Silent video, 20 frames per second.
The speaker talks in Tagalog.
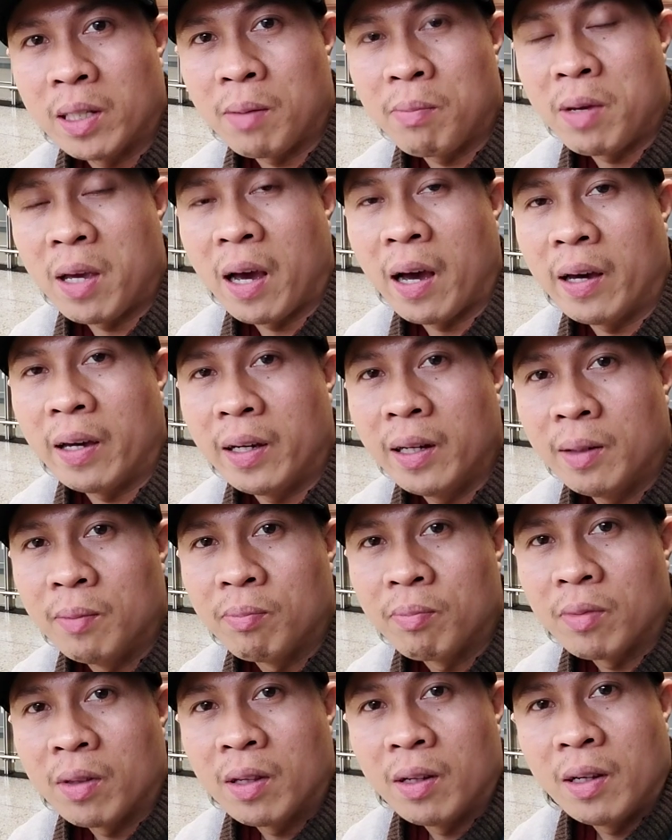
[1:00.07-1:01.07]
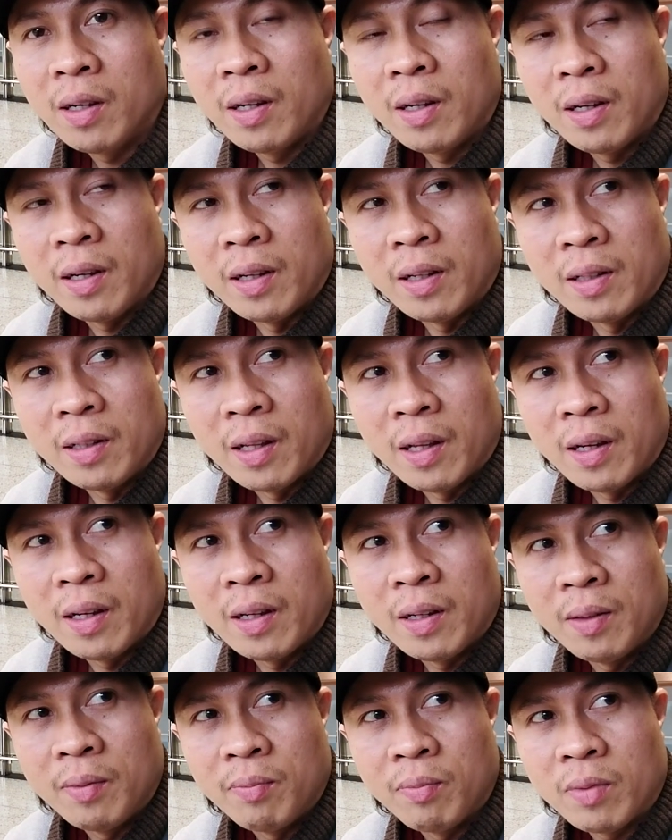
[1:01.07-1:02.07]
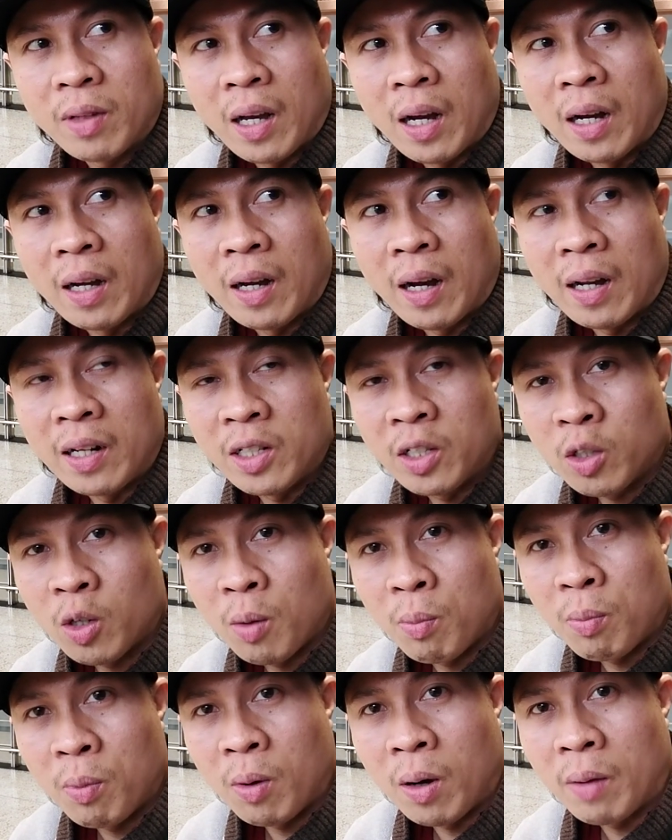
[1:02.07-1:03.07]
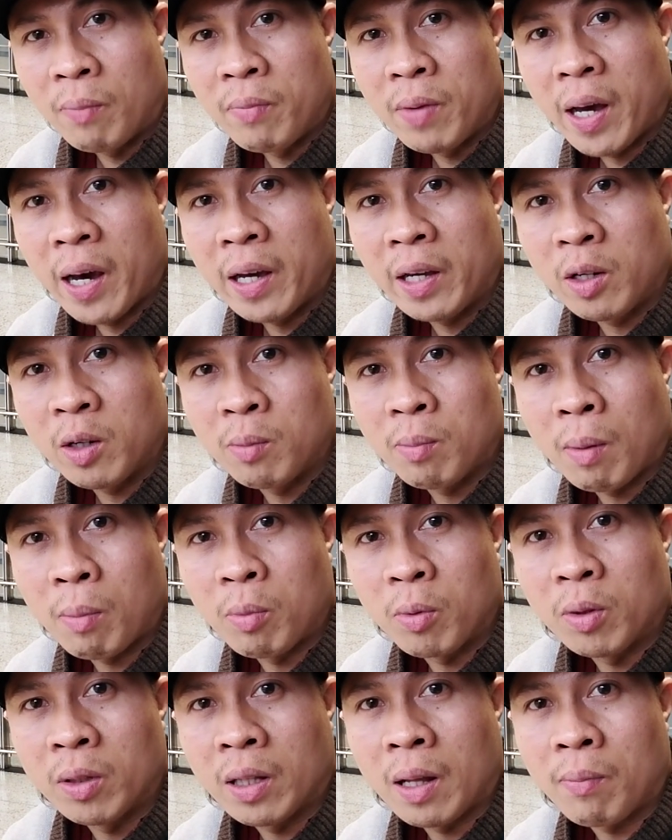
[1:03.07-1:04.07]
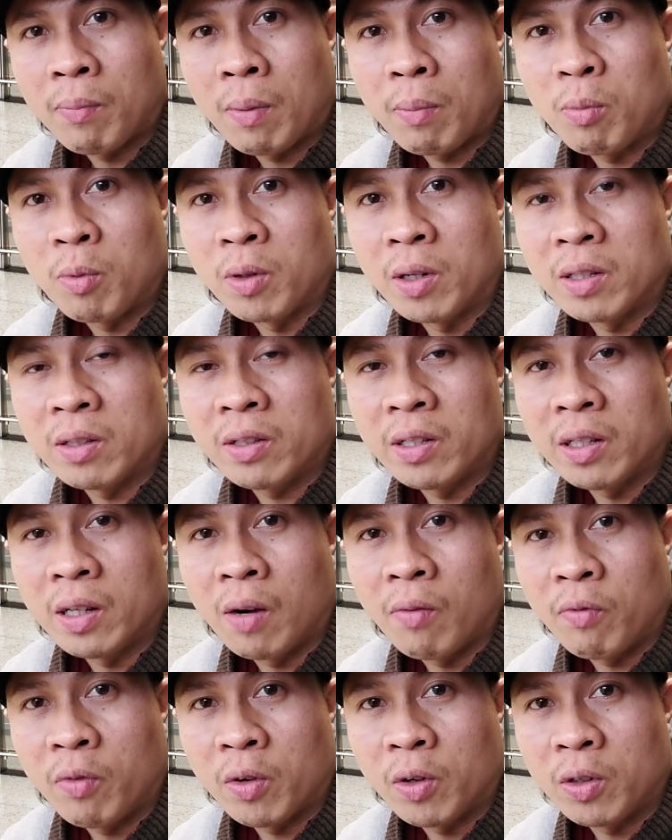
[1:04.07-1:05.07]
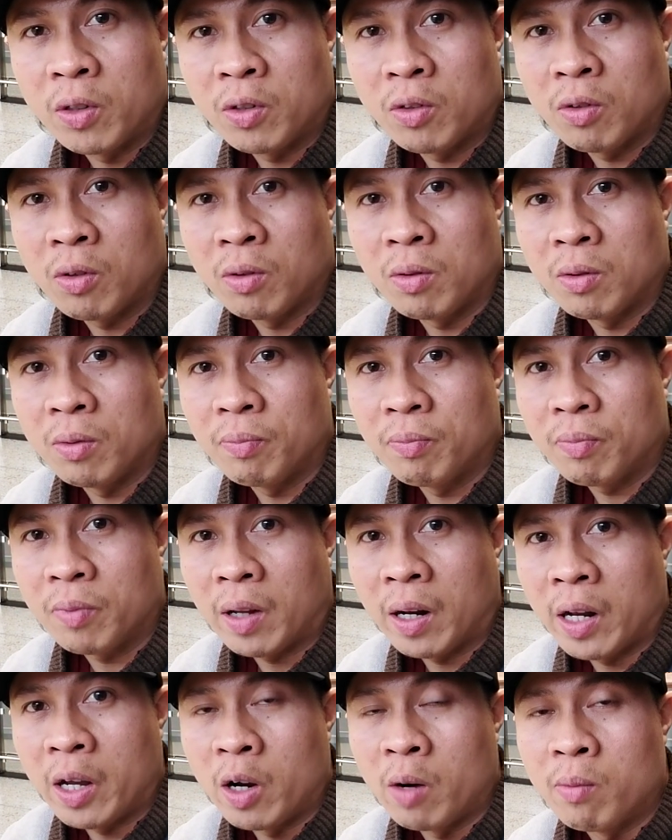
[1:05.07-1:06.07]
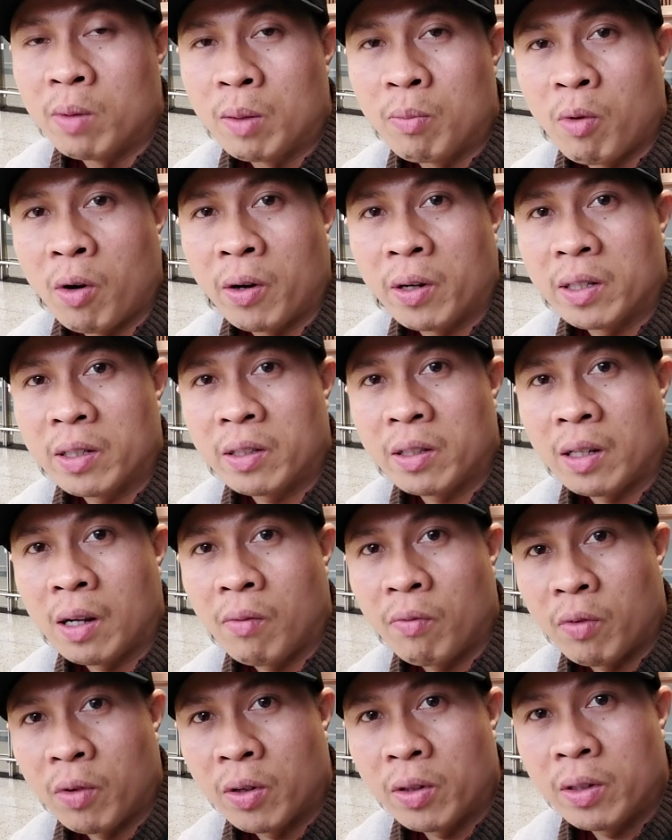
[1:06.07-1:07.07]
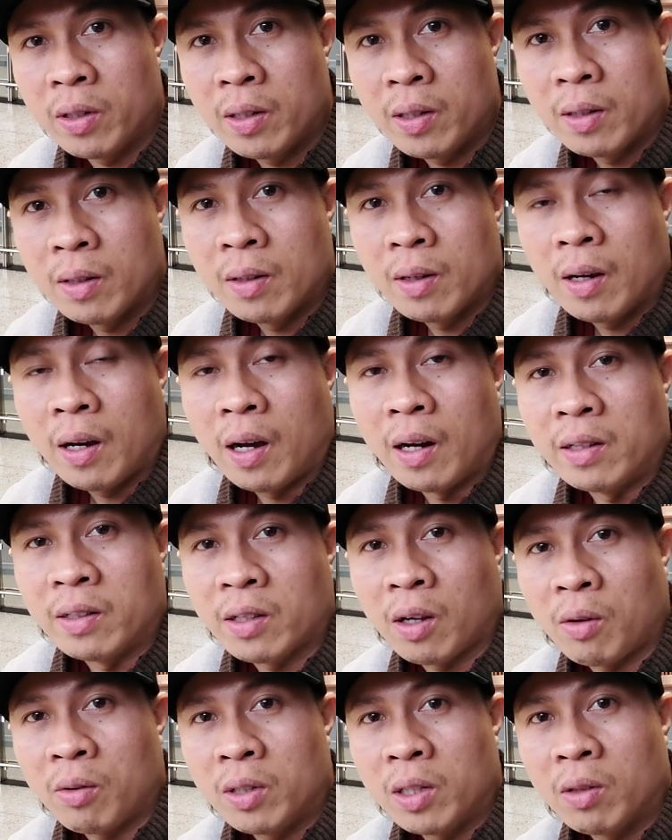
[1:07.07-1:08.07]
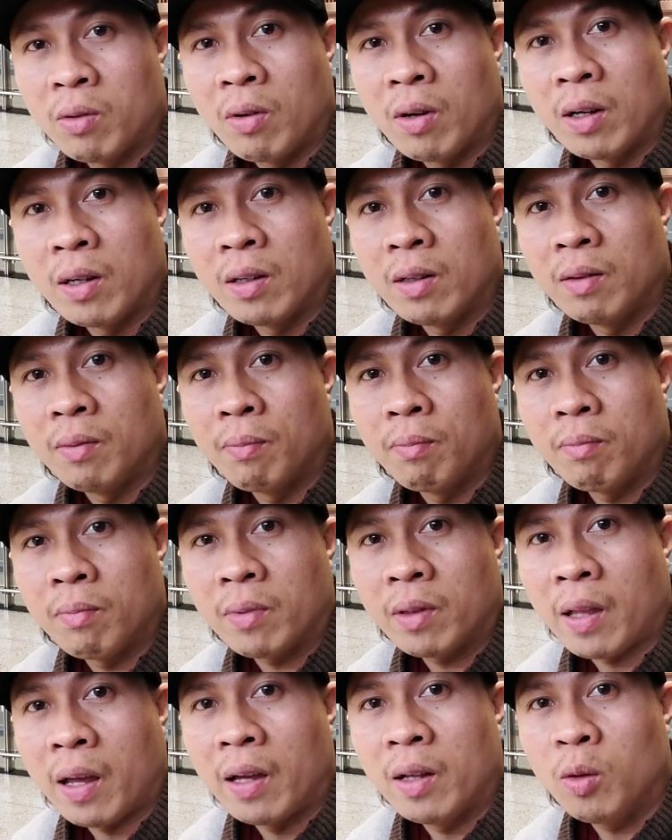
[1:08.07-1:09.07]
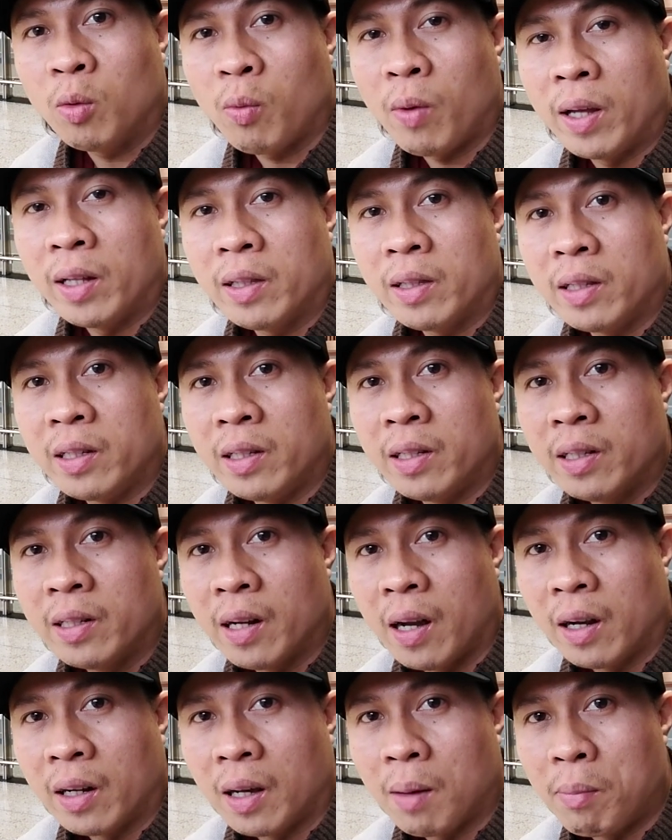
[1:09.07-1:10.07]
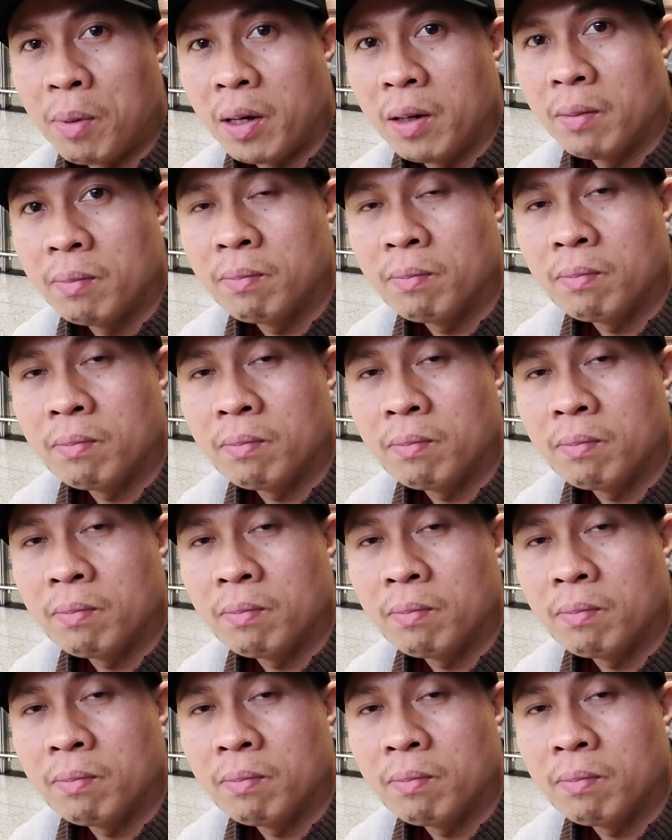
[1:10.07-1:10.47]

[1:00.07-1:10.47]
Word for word: sa biyahe and then alis ko po, ang biyahe ko papunta po po ng Singapore. So, layover po ako ng Singapore. Alis ako dito ng 10, 20 na gabi.